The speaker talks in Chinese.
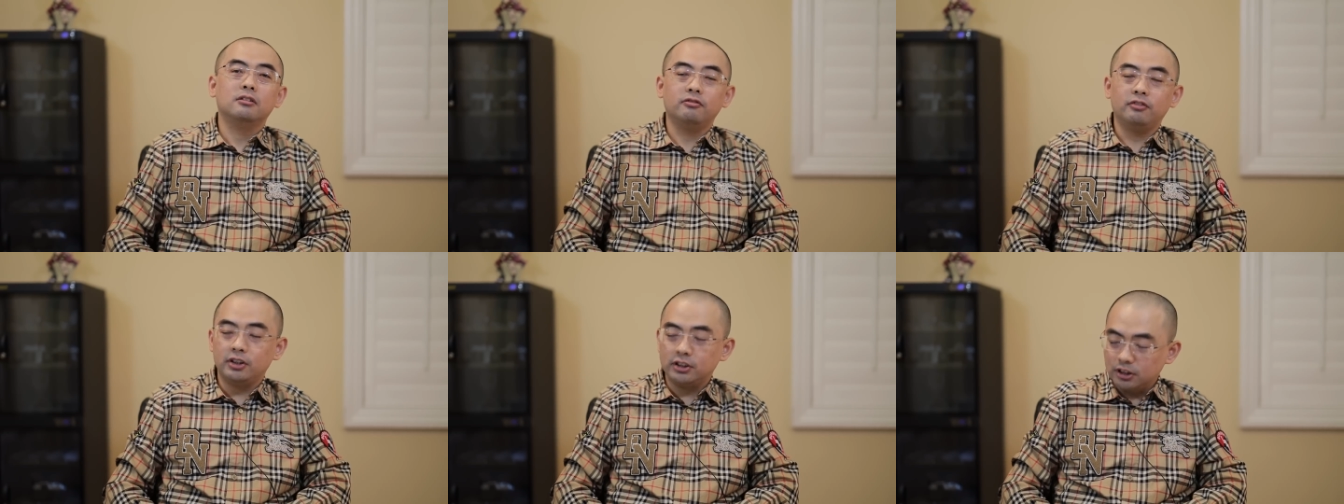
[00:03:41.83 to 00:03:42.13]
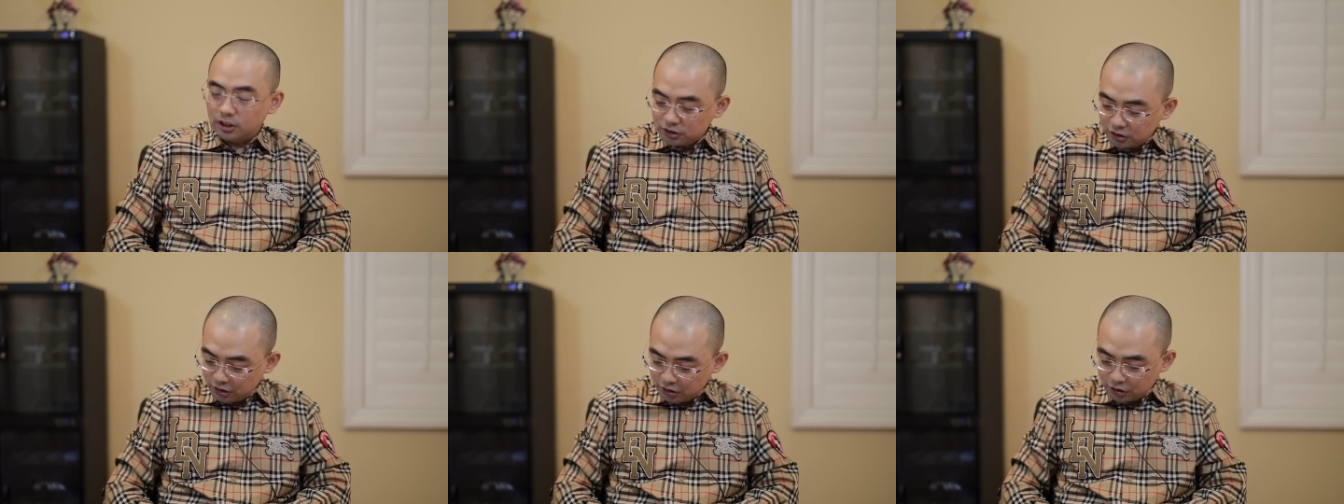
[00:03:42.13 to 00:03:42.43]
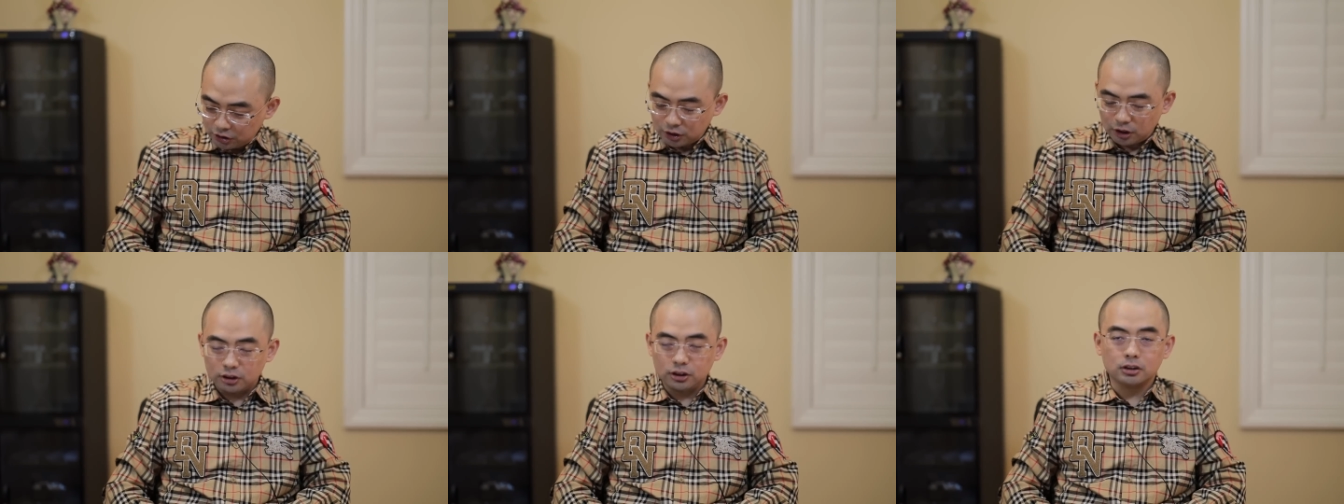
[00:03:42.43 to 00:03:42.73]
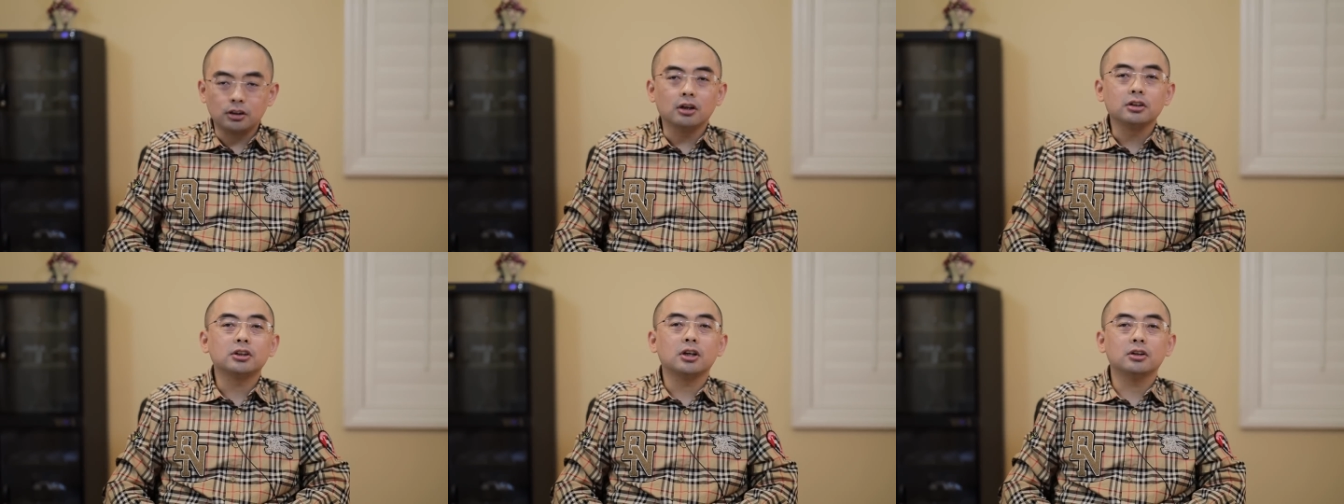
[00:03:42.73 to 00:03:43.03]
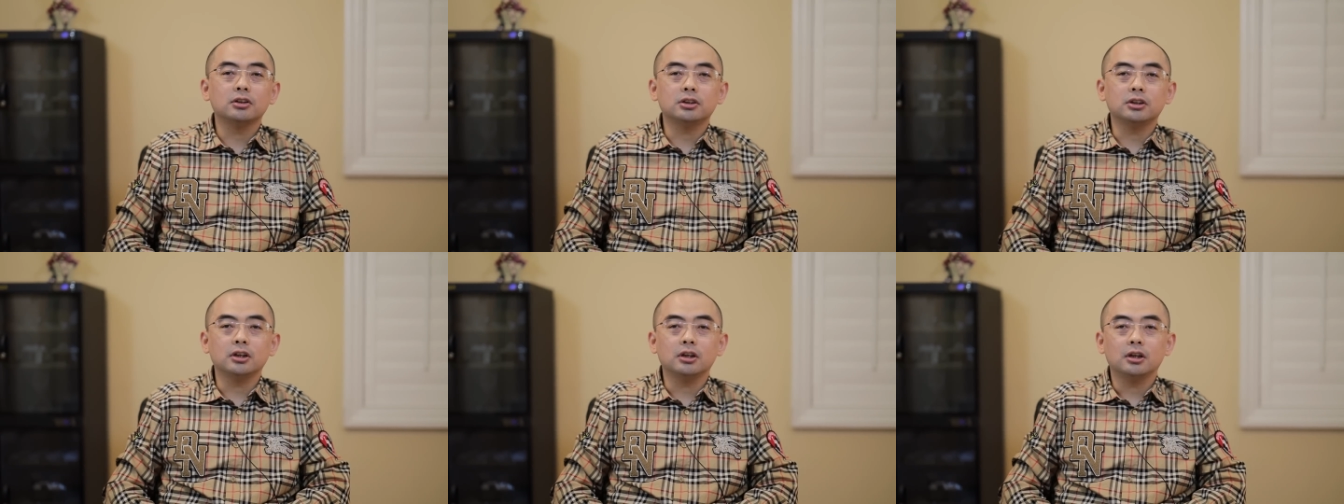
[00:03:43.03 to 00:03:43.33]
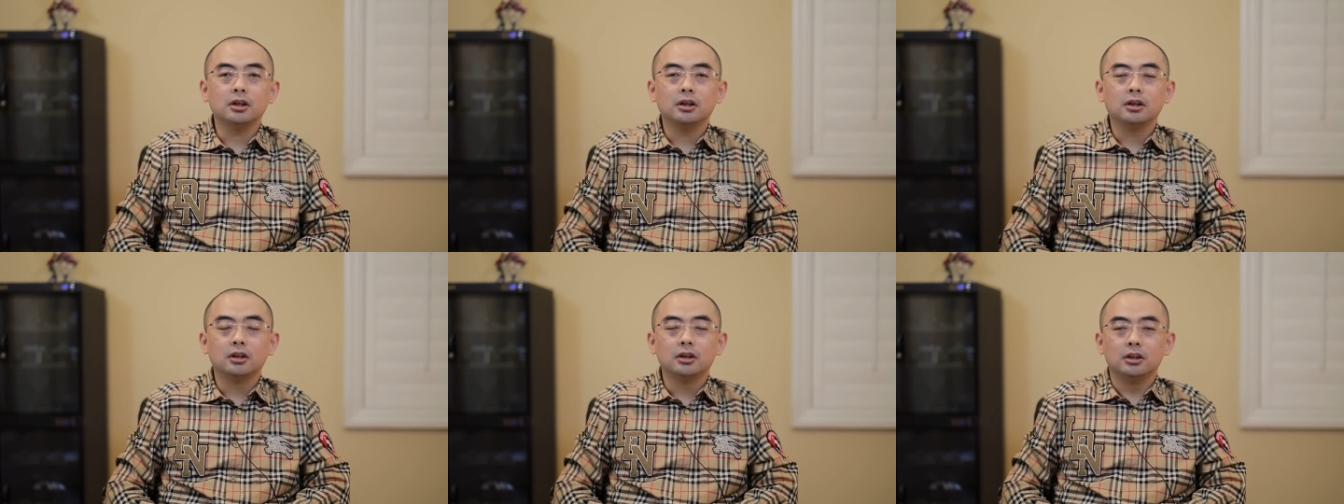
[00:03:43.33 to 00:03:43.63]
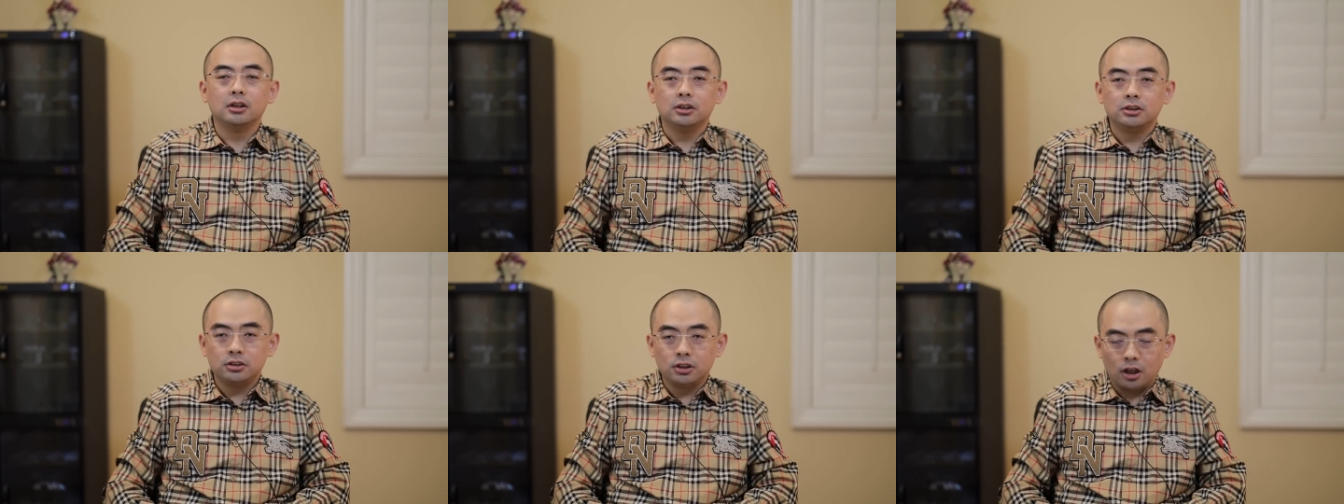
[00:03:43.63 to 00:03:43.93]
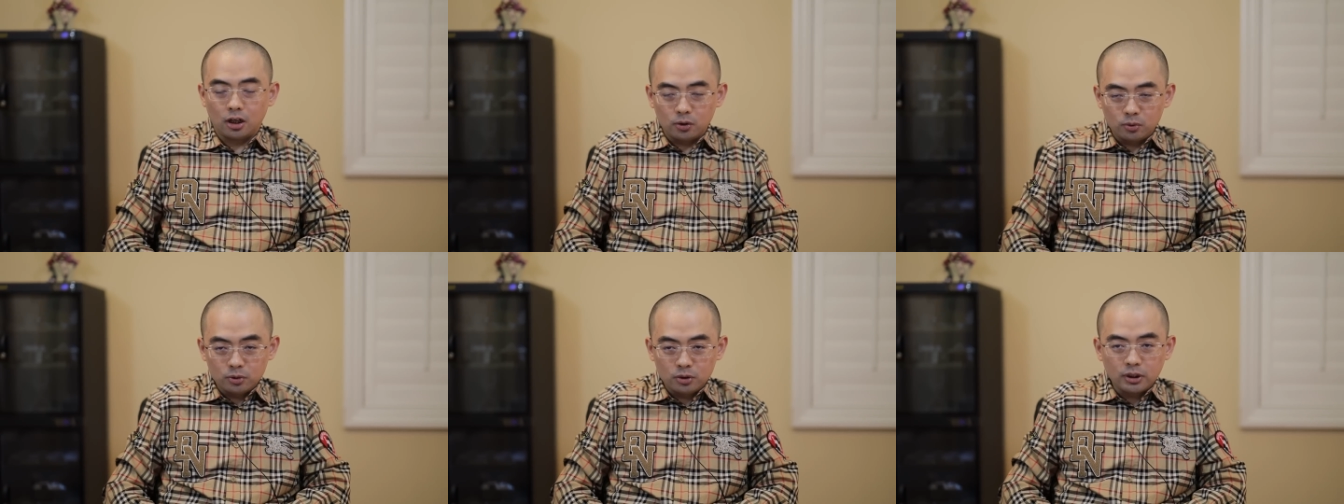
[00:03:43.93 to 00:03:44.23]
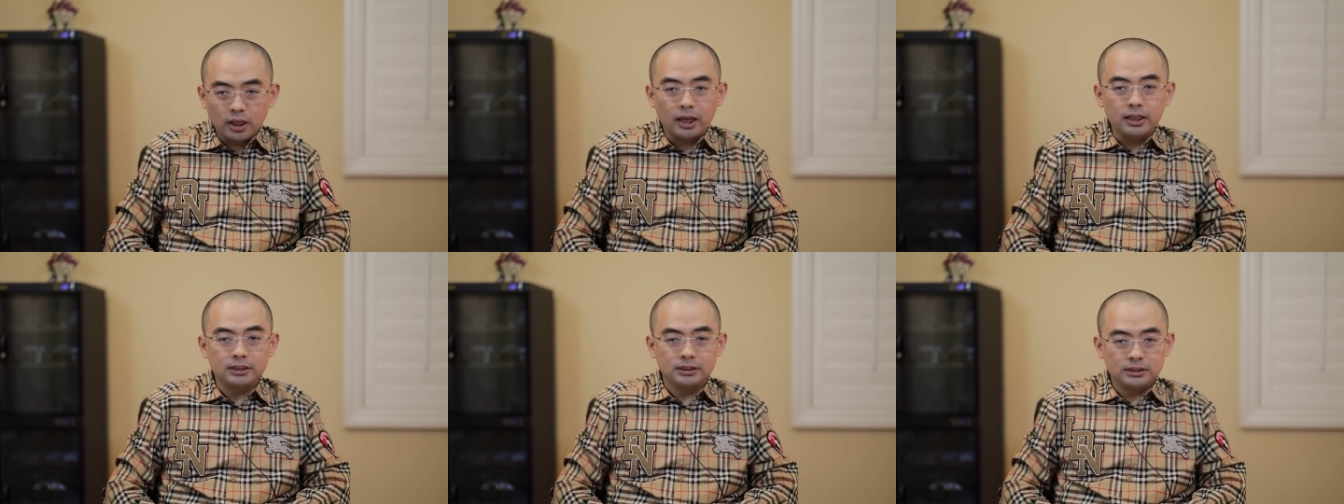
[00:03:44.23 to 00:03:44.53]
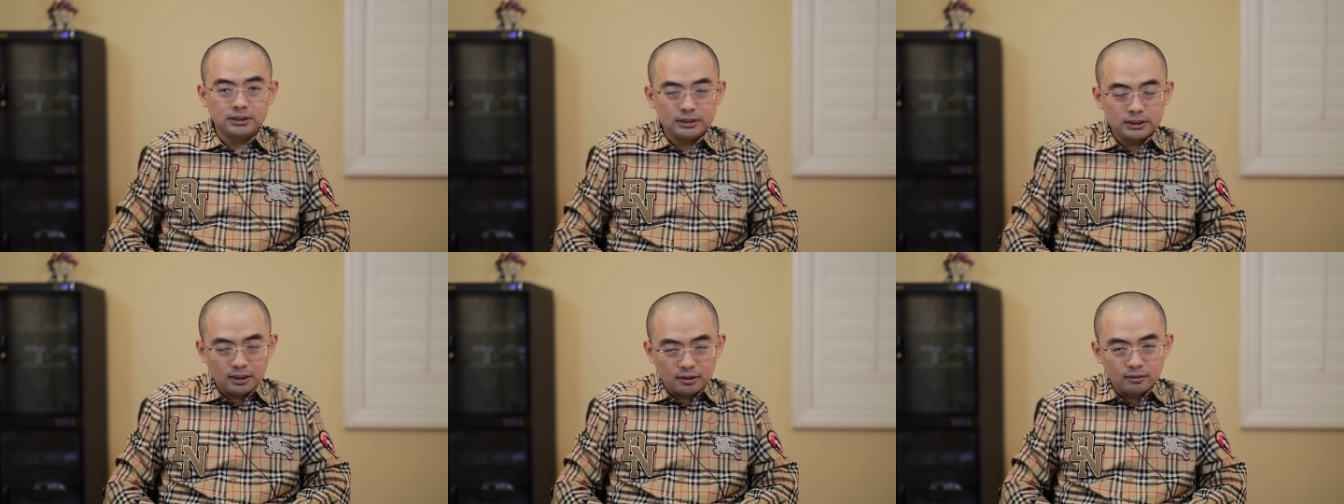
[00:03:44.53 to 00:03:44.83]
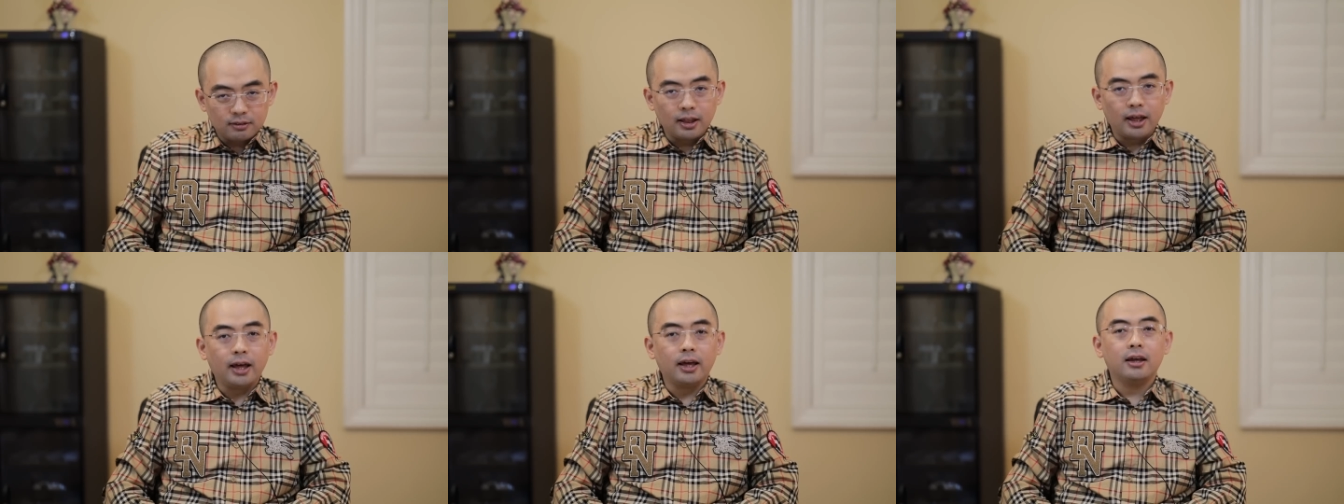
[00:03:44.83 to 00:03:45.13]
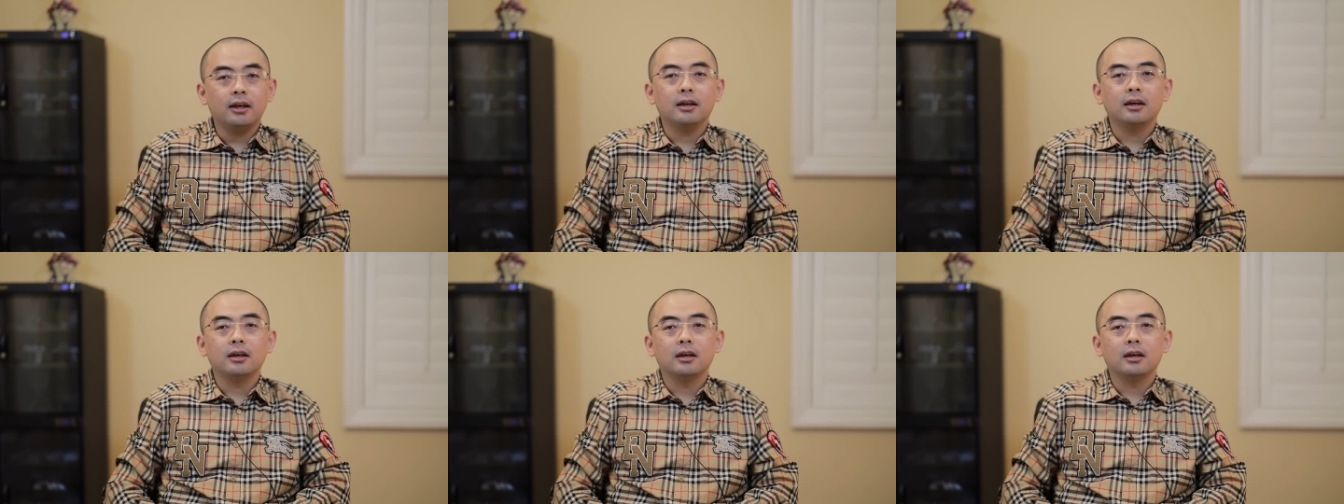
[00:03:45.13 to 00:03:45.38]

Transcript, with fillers: 未经证实的小道消息，这二录音带现在